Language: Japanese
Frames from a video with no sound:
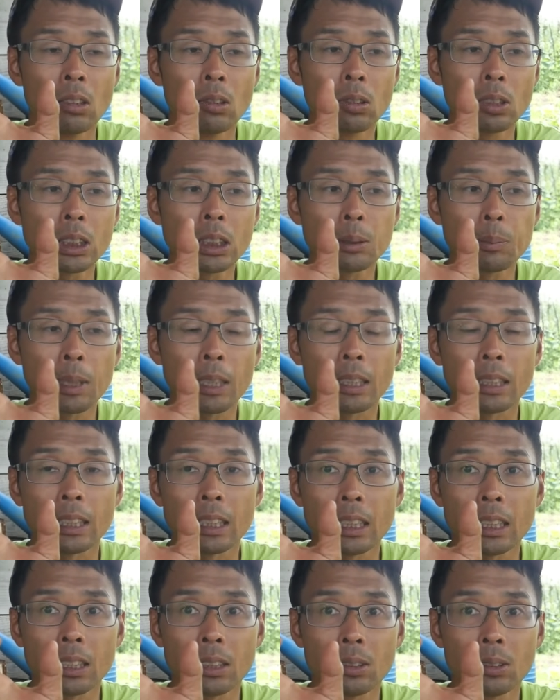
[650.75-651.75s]
おしべが
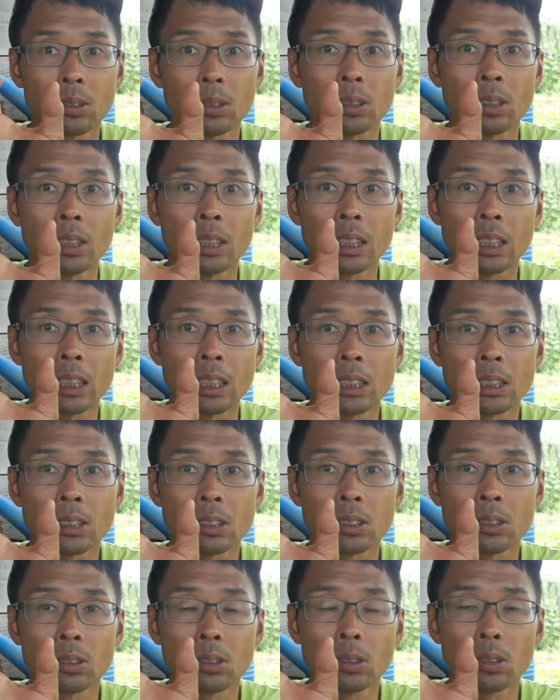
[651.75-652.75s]
できる品
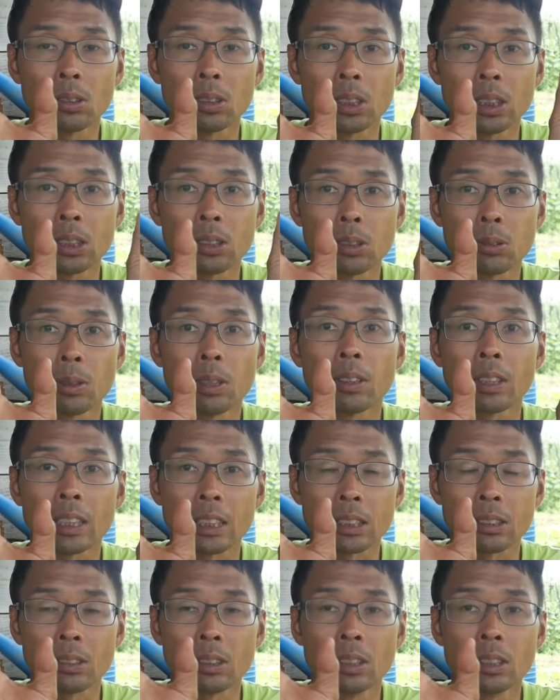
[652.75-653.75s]
種を一緒に植えるわけ
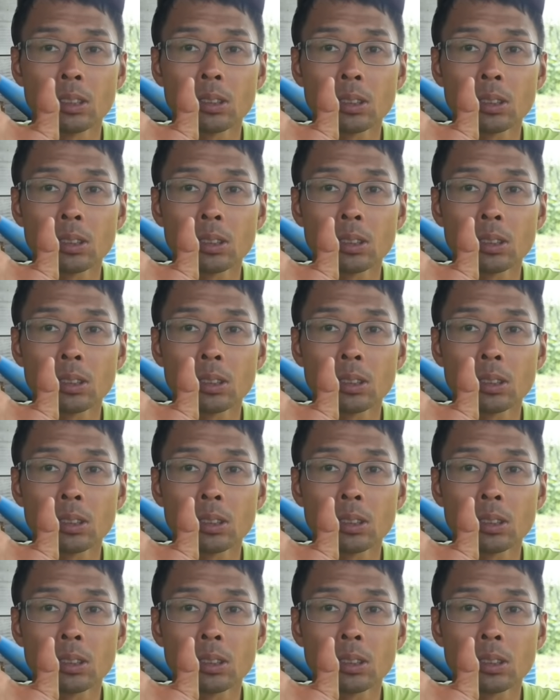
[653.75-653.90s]
ですよ。